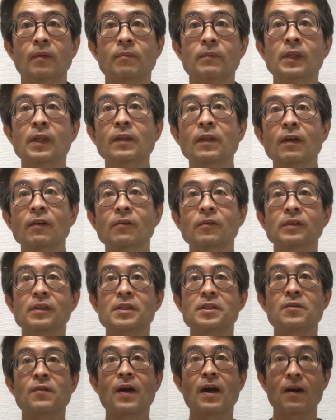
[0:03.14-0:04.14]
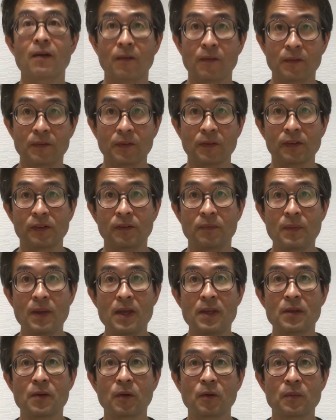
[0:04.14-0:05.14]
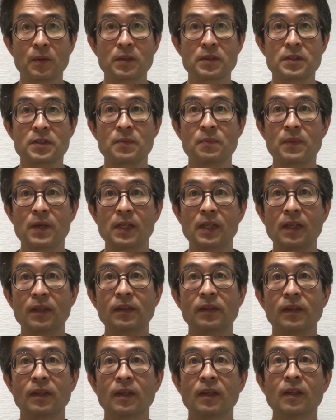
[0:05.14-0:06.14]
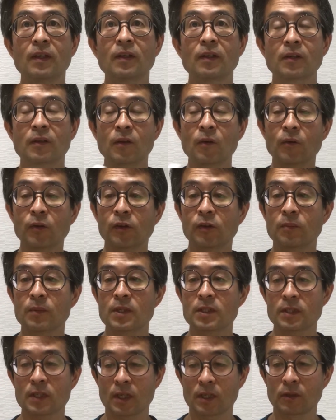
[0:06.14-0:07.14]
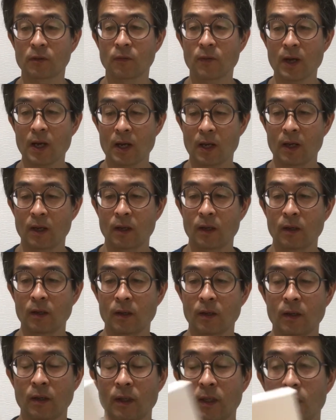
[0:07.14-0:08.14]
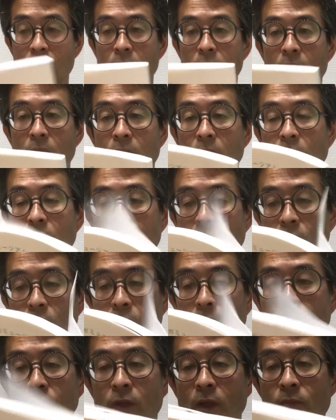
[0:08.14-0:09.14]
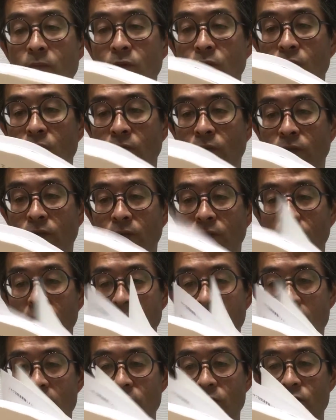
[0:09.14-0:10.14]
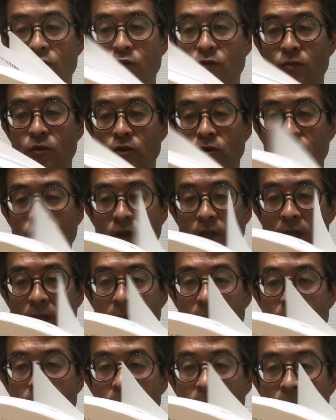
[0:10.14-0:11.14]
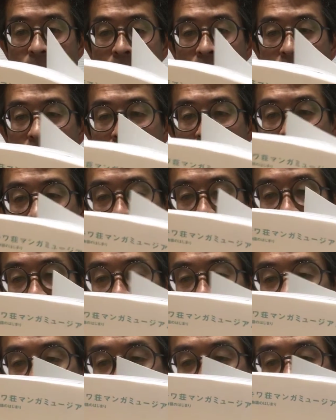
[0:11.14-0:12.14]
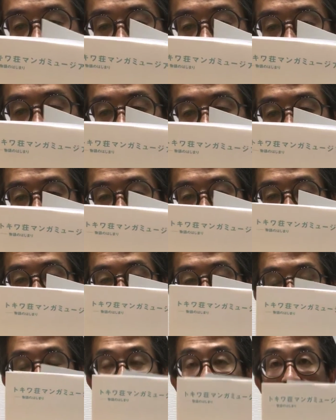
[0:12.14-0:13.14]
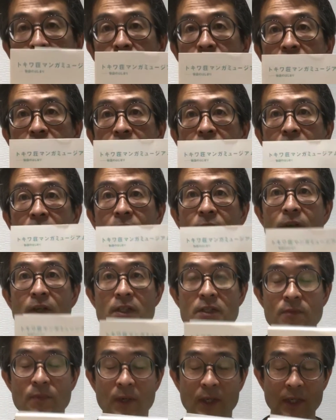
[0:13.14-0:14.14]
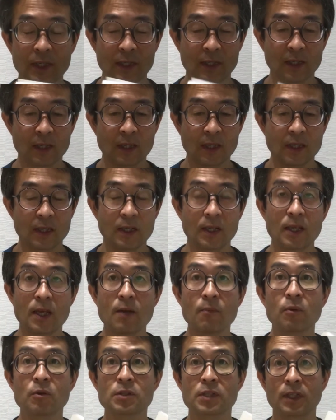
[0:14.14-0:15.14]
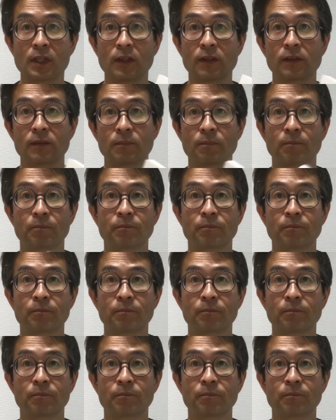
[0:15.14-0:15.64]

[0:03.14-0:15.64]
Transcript: 皆さんこんにちは本のすすめ横松新平です今日おすすめしたいのはコロナブックス編集部編時和荘漫画ミュージアム物語の始まり平凡社です